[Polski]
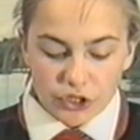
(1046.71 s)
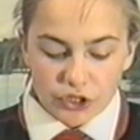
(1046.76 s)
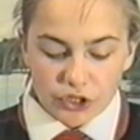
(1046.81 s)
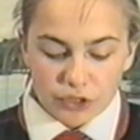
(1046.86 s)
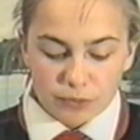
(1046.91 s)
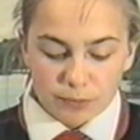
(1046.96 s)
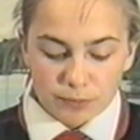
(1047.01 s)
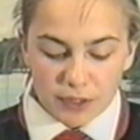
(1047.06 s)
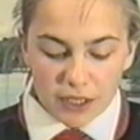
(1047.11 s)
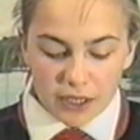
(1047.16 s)

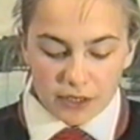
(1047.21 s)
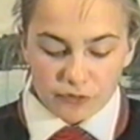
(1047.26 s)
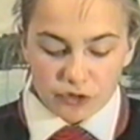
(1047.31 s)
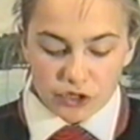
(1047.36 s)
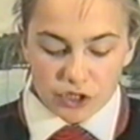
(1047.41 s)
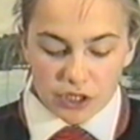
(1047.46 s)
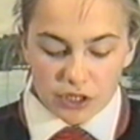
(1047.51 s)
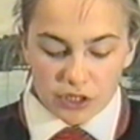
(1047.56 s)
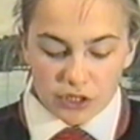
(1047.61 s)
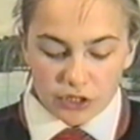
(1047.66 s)
I
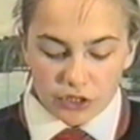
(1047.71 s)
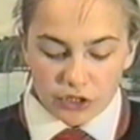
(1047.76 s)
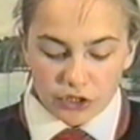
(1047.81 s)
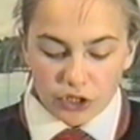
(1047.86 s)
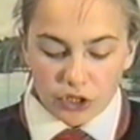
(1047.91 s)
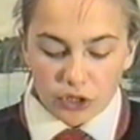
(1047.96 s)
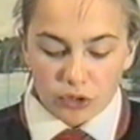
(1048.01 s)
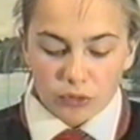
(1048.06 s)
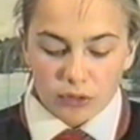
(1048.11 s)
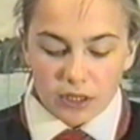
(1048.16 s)
pierwsze
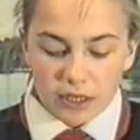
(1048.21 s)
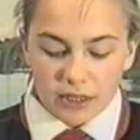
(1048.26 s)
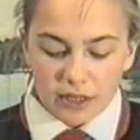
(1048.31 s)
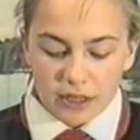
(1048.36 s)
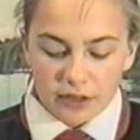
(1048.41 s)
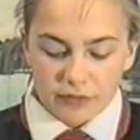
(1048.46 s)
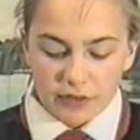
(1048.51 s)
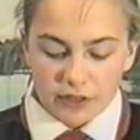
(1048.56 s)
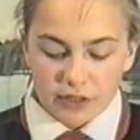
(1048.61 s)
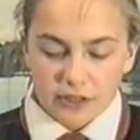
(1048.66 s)

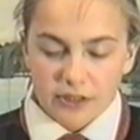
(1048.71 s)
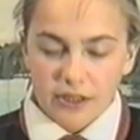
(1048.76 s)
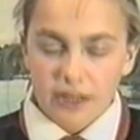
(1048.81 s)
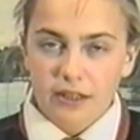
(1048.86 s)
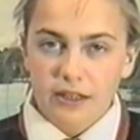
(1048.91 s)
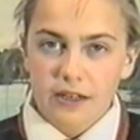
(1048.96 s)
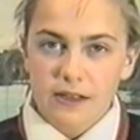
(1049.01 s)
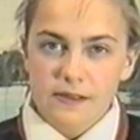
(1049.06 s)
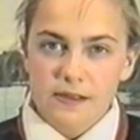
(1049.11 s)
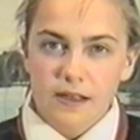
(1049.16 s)
Nikulak
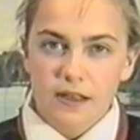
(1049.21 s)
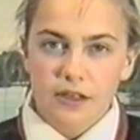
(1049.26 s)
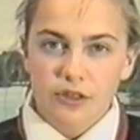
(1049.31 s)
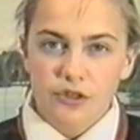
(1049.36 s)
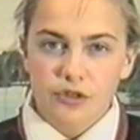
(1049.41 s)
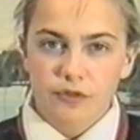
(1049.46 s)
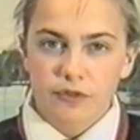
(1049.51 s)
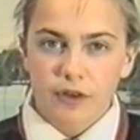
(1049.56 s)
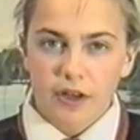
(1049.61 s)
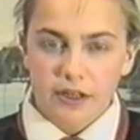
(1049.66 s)
Ewelina,
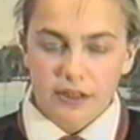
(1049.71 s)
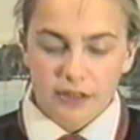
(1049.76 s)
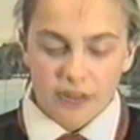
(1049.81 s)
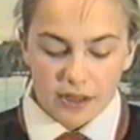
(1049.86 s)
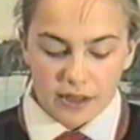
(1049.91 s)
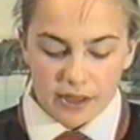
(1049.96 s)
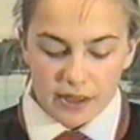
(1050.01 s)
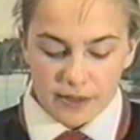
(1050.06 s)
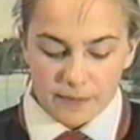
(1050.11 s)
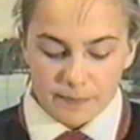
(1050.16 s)
klasa
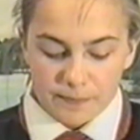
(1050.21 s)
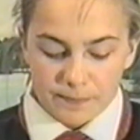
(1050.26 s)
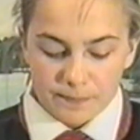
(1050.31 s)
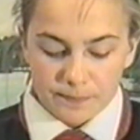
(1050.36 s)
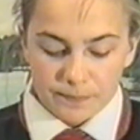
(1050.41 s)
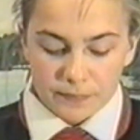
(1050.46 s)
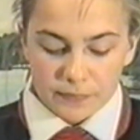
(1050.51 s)
4 E.